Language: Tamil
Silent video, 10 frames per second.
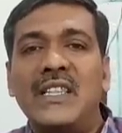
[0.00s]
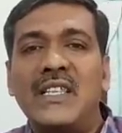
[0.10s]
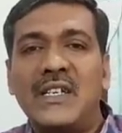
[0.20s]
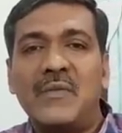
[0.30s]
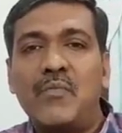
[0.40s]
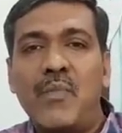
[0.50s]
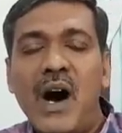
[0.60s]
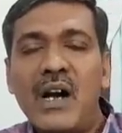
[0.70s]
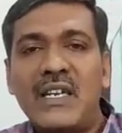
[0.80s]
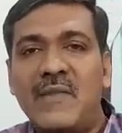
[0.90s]
அந்த
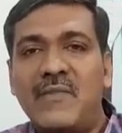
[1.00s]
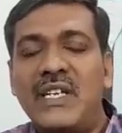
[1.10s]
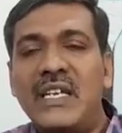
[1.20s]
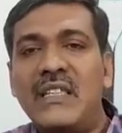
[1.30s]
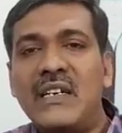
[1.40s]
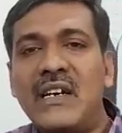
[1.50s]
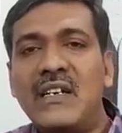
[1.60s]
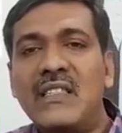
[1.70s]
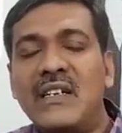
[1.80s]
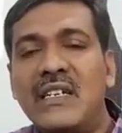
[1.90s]
பாக்கியம் நீங்கள்
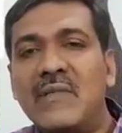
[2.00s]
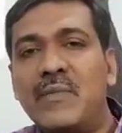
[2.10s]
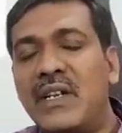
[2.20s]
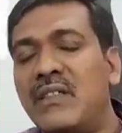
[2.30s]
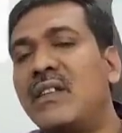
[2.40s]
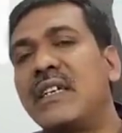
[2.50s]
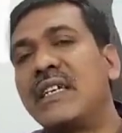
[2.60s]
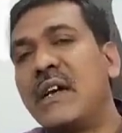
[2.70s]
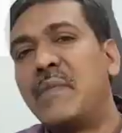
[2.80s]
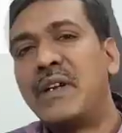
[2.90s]
எதுக்காக இந்த இங்கே
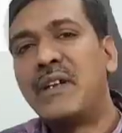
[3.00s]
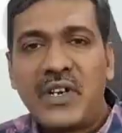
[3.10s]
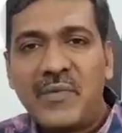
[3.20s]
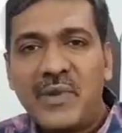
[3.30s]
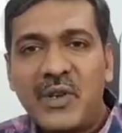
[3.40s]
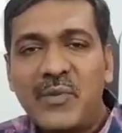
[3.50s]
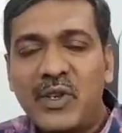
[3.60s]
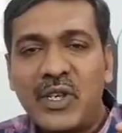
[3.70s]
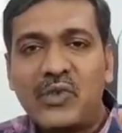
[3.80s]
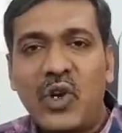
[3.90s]
பிறந்திருக்கீங்க அப்படி பற்றி
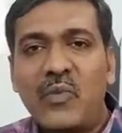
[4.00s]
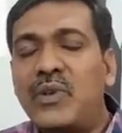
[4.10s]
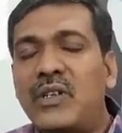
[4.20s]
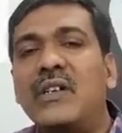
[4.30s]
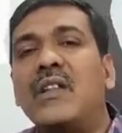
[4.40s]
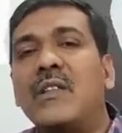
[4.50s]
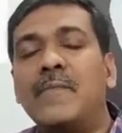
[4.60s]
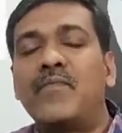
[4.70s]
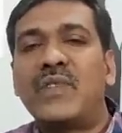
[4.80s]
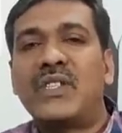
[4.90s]
மட்டுமே சொல்லப்பட்டிருக்கிறது
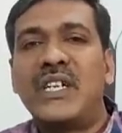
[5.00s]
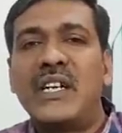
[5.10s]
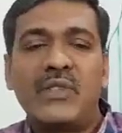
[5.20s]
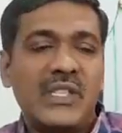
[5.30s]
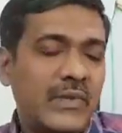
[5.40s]
சரி நம்ம